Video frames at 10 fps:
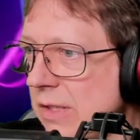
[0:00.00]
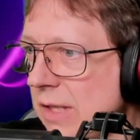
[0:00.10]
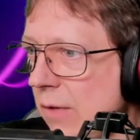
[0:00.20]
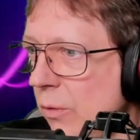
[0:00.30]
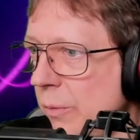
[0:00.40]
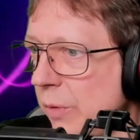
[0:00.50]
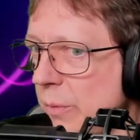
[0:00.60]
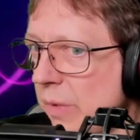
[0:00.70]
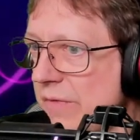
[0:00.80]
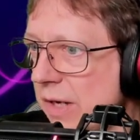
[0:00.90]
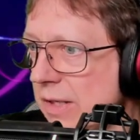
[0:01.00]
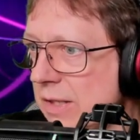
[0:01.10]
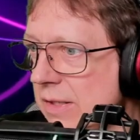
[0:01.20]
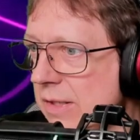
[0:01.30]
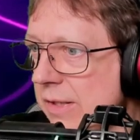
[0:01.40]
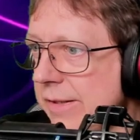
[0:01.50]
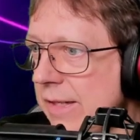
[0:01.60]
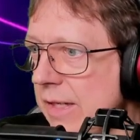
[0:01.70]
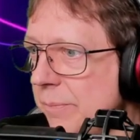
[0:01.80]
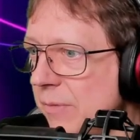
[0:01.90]
Ja, oben rüber war richtig. Ich
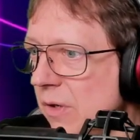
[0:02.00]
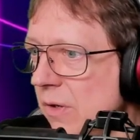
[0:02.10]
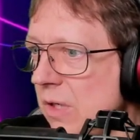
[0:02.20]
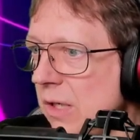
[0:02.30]
lebe noch.